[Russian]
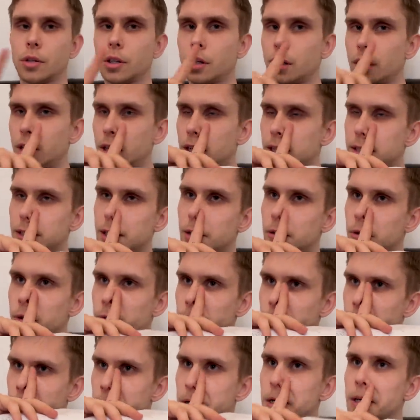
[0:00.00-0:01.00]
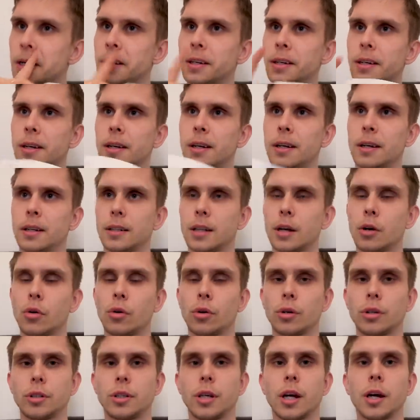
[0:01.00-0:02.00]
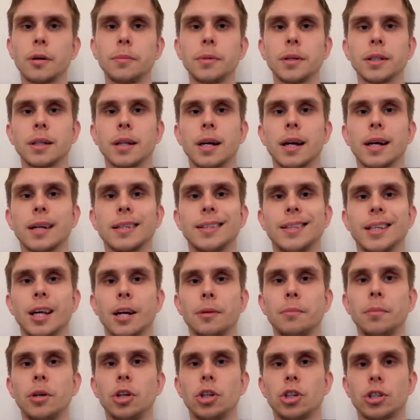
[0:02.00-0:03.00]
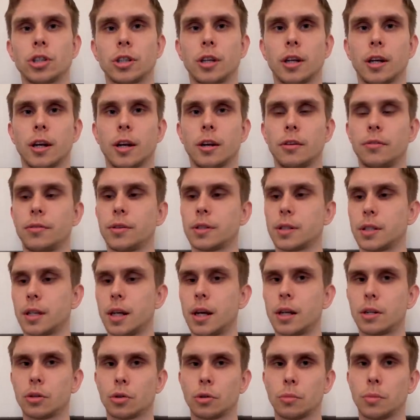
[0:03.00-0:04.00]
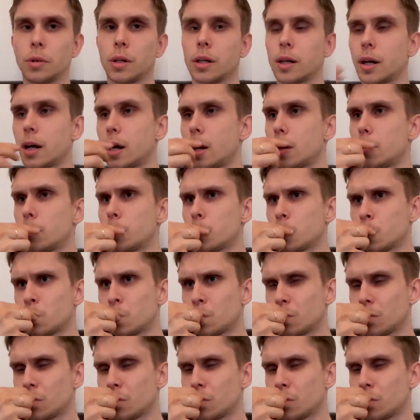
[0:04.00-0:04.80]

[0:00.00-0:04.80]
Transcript: Есть такой, э, такой термин, как термический коэффициент у белка.